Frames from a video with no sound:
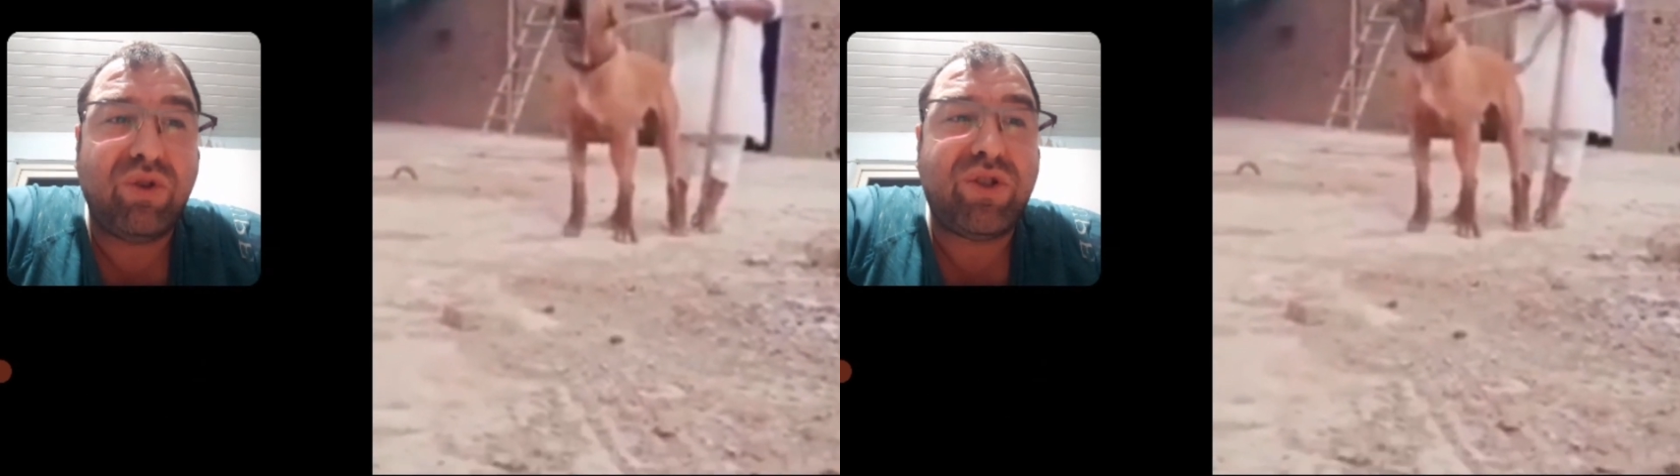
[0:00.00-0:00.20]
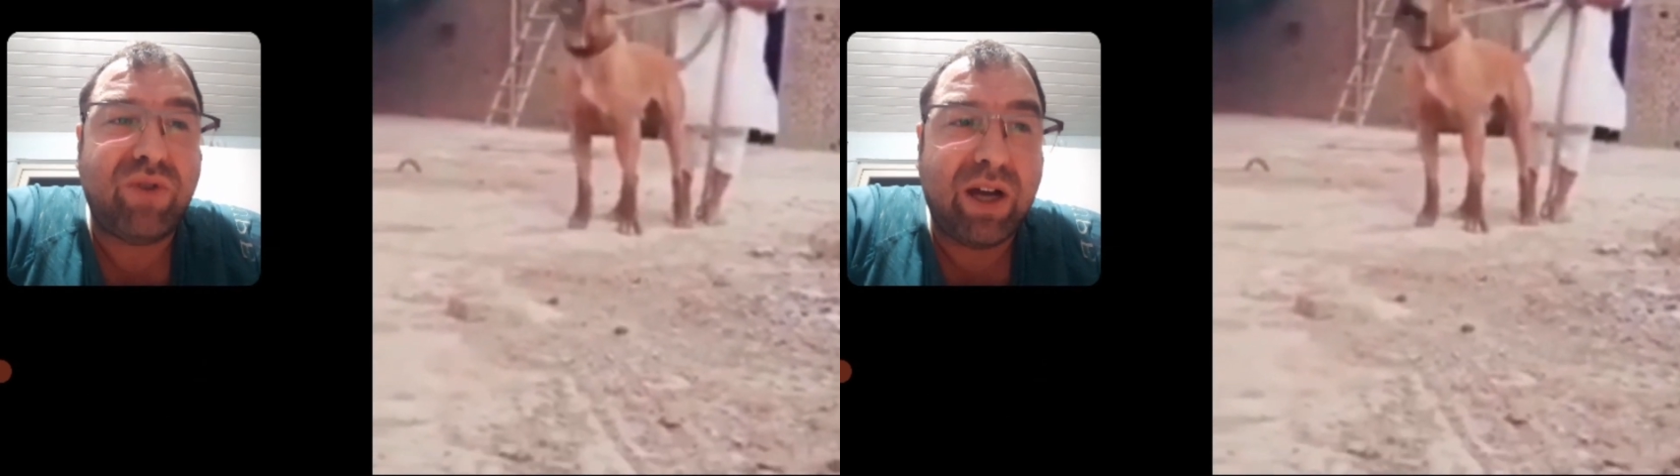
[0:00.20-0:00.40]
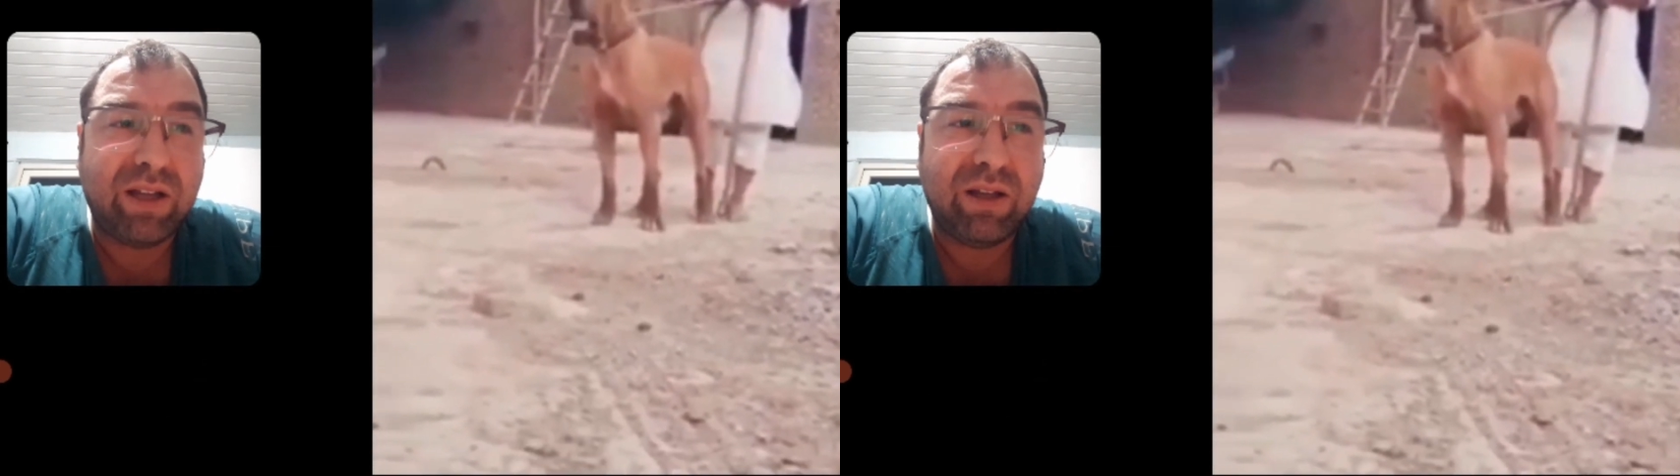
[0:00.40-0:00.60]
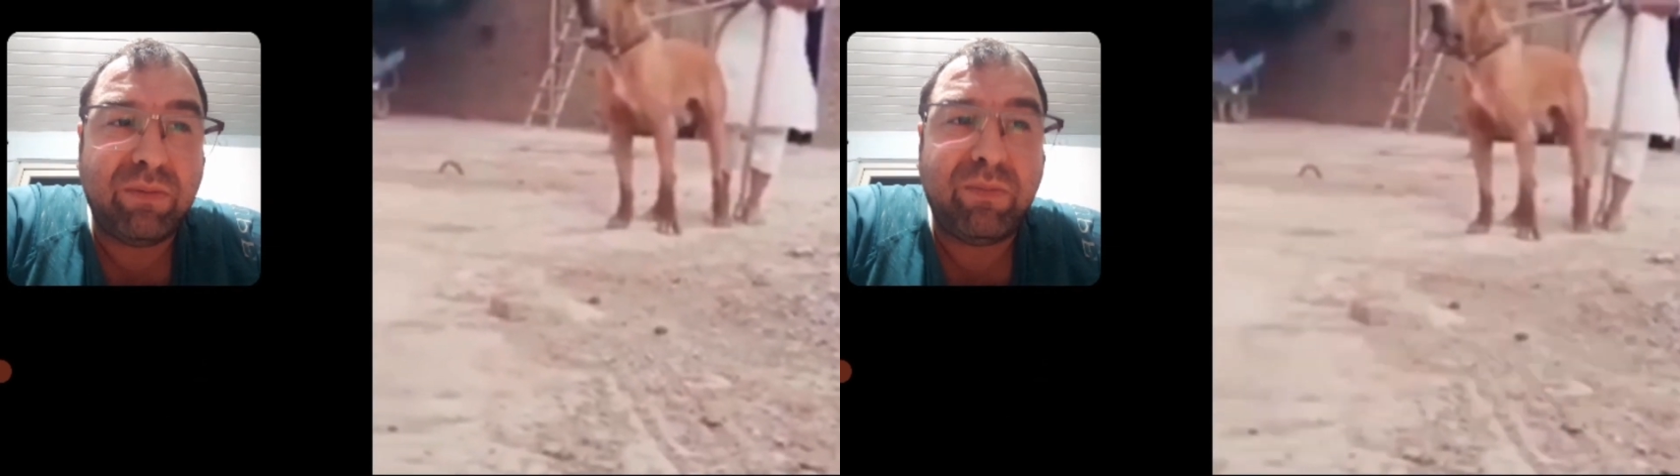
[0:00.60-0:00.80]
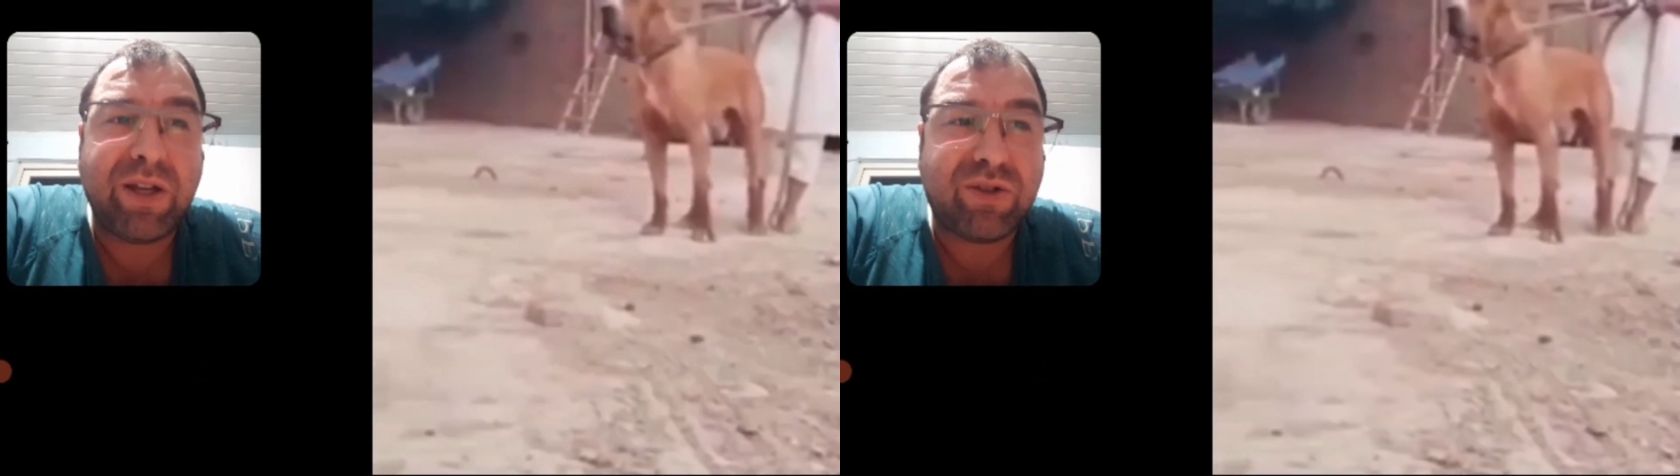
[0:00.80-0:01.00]
civarında
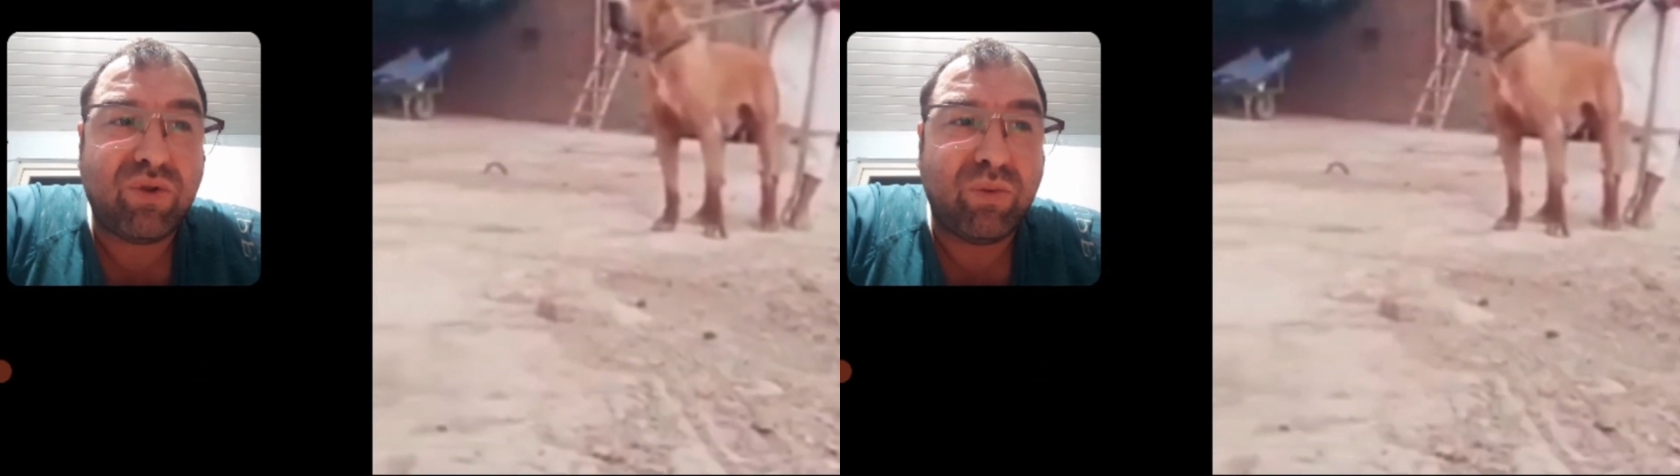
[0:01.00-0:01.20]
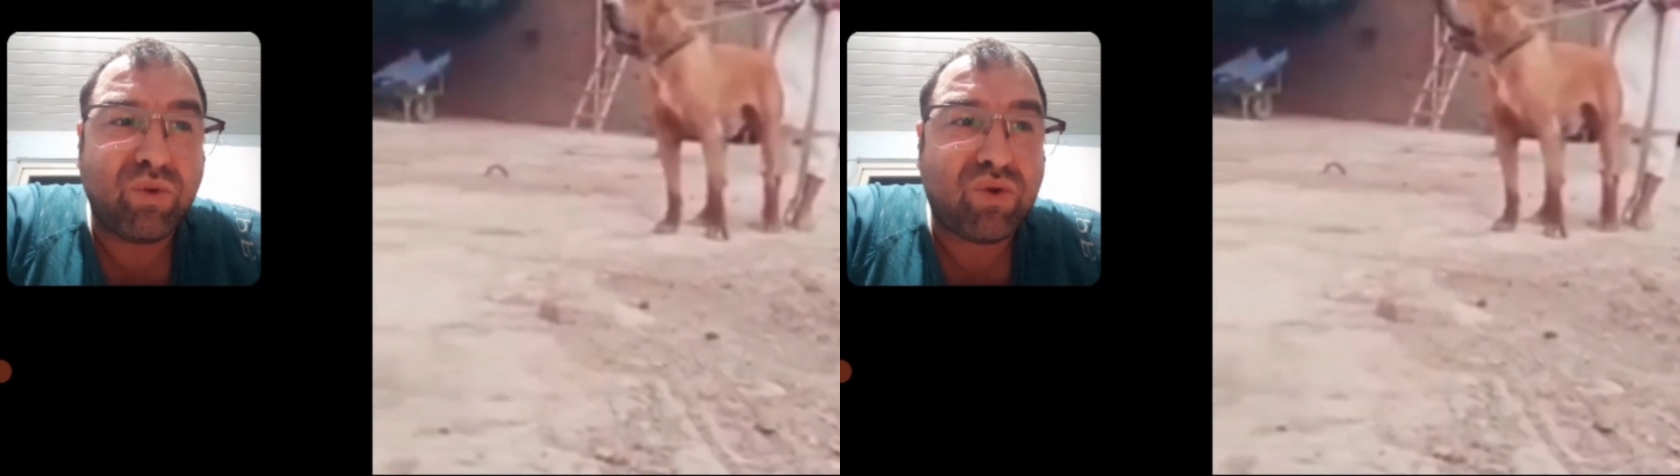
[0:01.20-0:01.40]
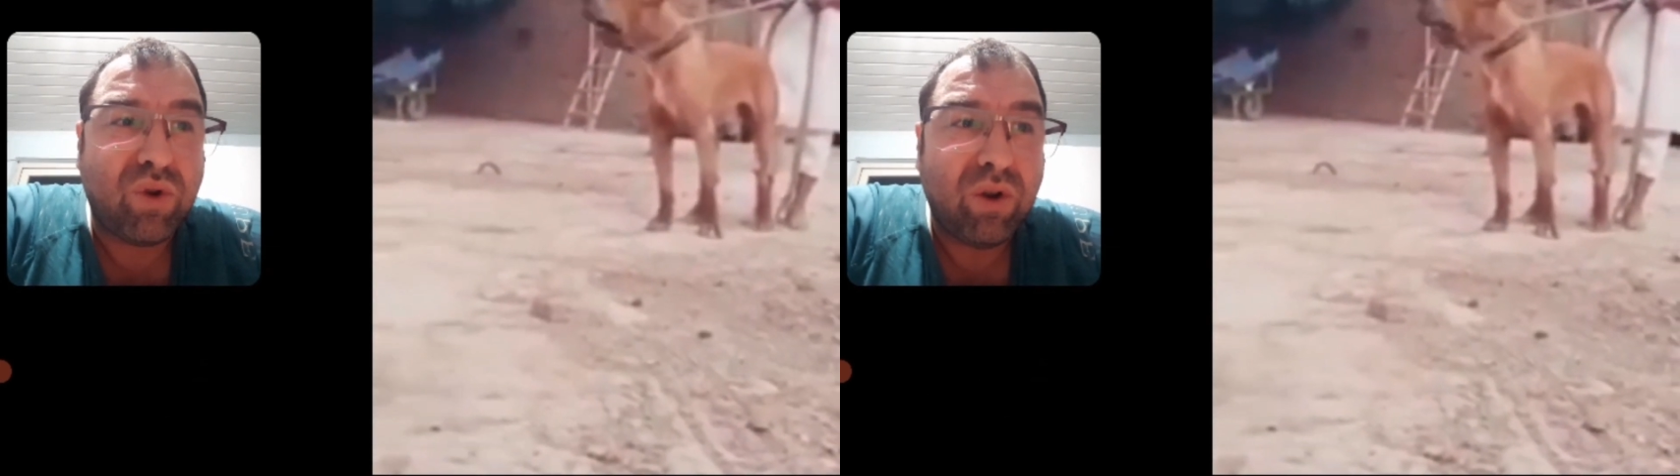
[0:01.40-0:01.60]
bir basıyormuş.